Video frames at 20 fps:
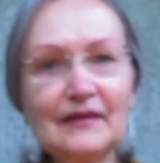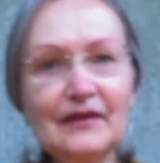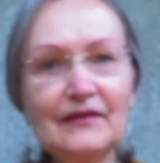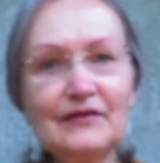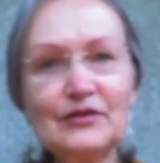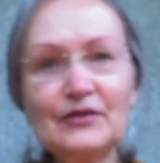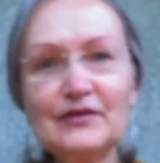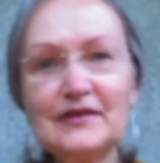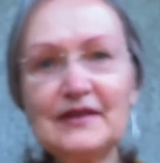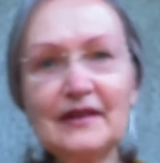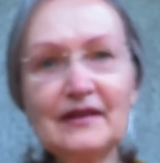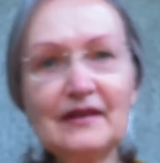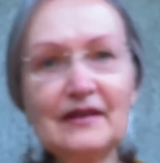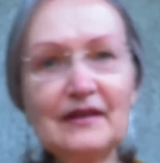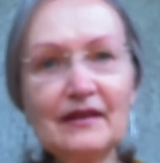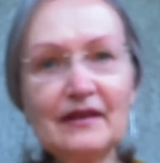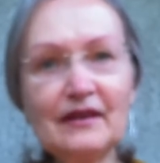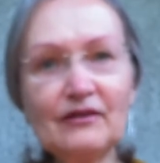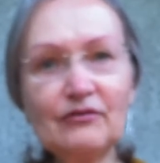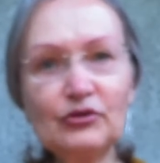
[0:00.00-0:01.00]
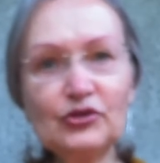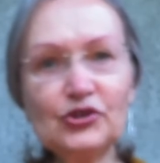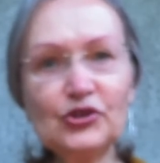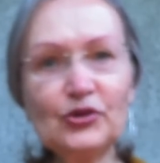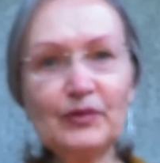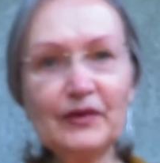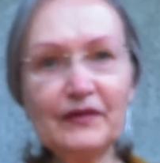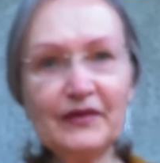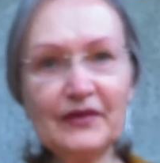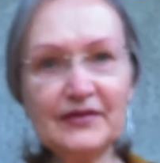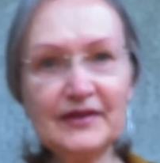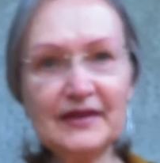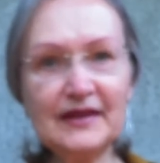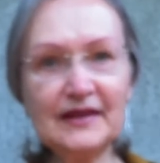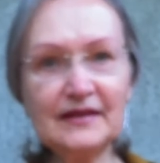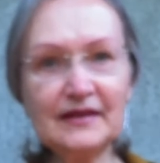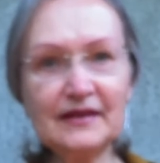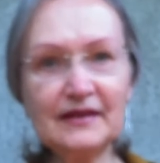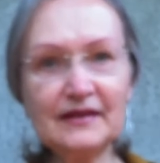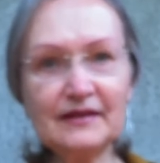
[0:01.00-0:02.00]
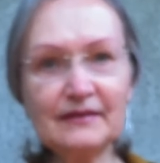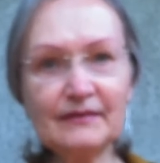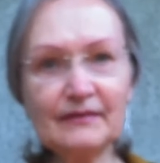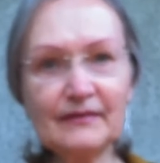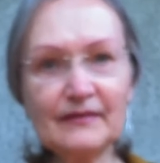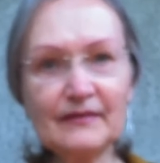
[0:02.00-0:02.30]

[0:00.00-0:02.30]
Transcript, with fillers: все сделает для того, чтобы вы встретились.